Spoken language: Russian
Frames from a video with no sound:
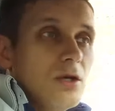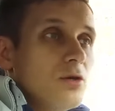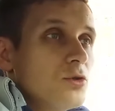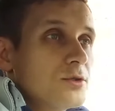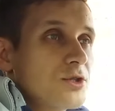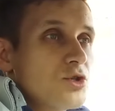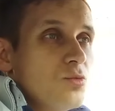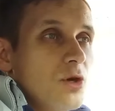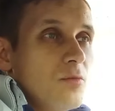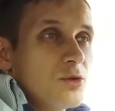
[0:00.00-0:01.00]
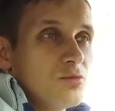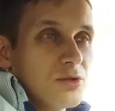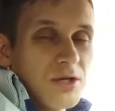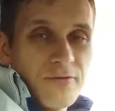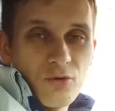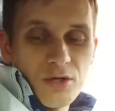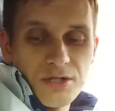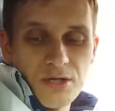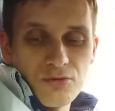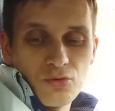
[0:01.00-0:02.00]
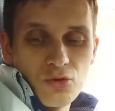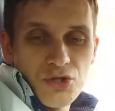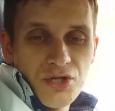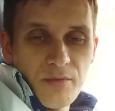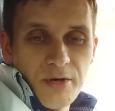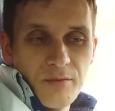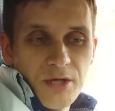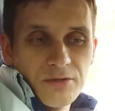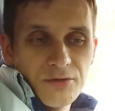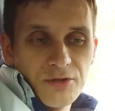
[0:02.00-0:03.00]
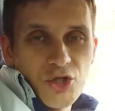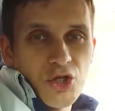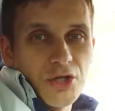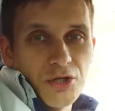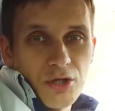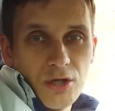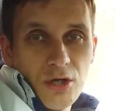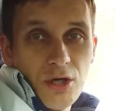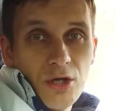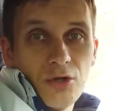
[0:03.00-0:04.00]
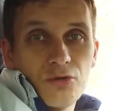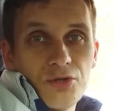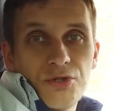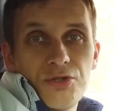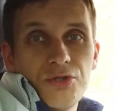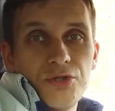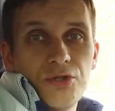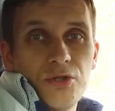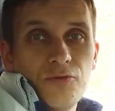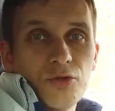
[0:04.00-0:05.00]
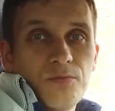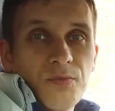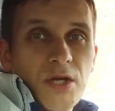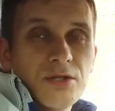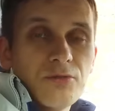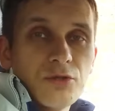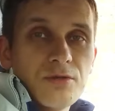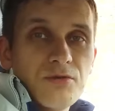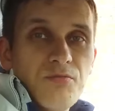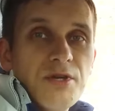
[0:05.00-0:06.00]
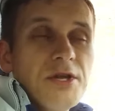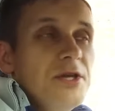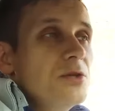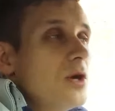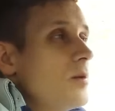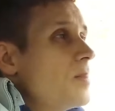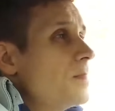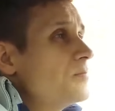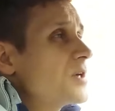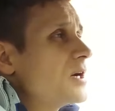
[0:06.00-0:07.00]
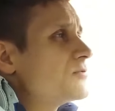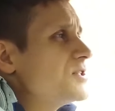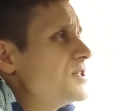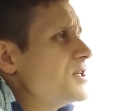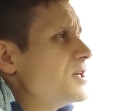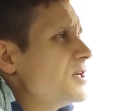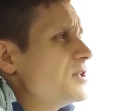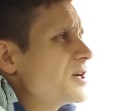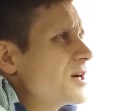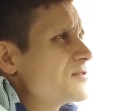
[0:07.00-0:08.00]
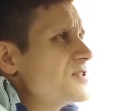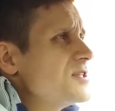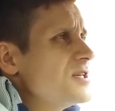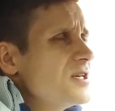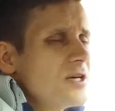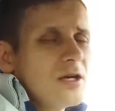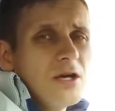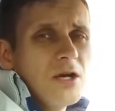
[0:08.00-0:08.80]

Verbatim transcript: И вот к чему я вам эту метафору рассказываю. То же самое, ребята, в отношениях. То есть э, вот это вот мерило, как все, не как все,